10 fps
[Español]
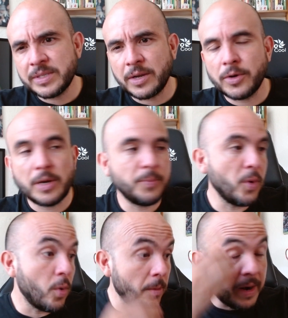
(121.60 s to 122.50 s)
trajeron al
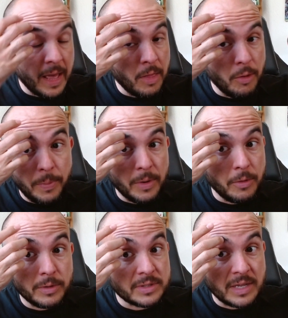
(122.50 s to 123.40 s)
Piojo Alvarado,
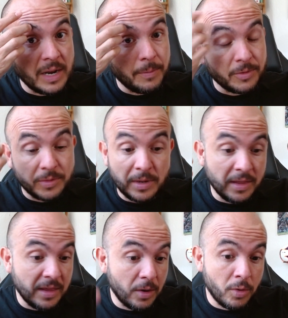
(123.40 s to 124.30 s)
pero está la posibilidad
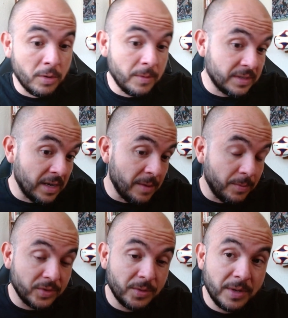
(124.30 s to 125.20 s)
de Córdoba, está la
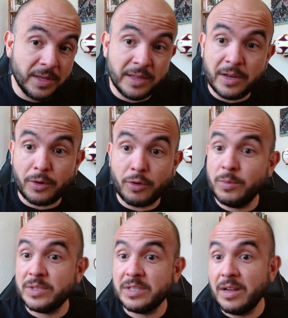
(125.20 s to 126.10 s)
posibilidad de
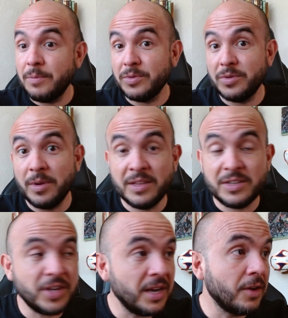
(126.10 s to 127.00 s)
Romo, está la posibilidad de
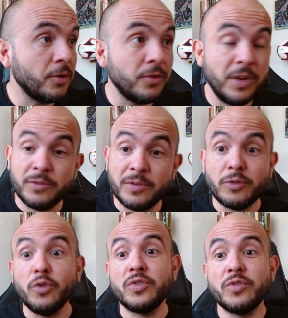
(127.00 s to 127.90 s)
Charlie Rodríguez, o sea,
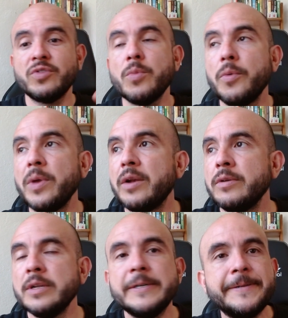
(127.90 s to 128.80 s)
todos esos se
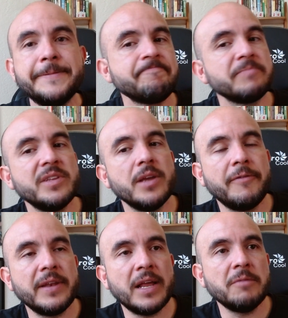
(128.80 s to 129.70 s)
movieron y al
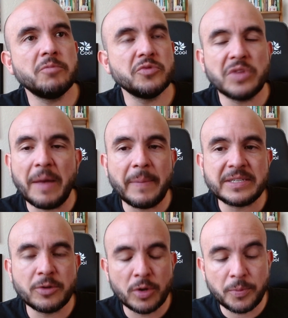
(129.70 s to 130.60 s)
final pues nada más
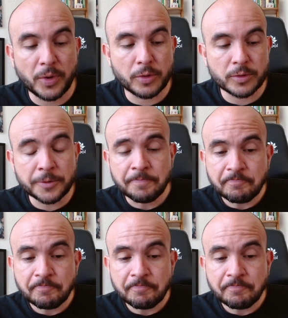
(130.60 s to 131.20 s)
llegó el Piojo, ¿no?